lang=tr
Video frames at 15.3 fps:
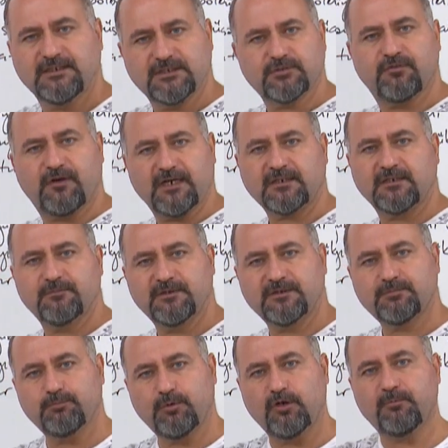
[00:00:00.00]
hiç farklı
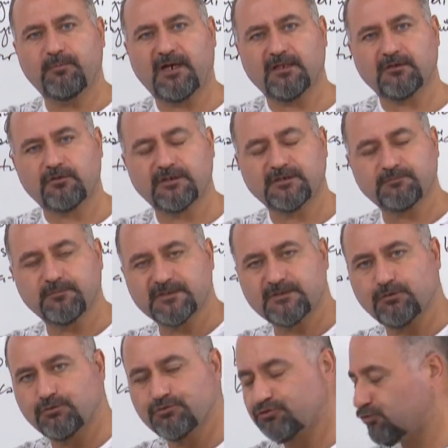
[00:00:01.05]
bir bölme
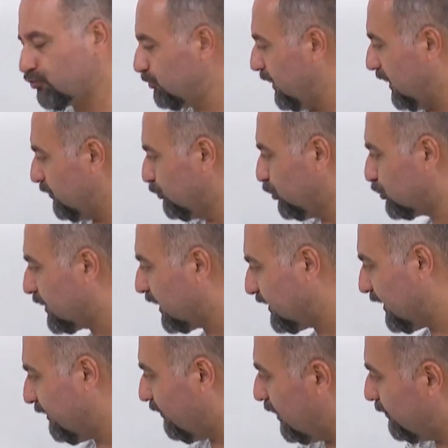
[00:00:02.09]
algoritması oluşturmayalım.
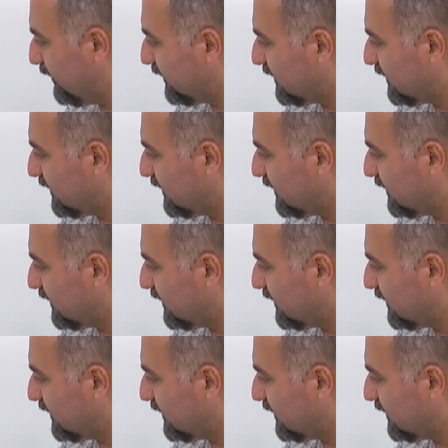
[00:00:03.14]
Buradan devam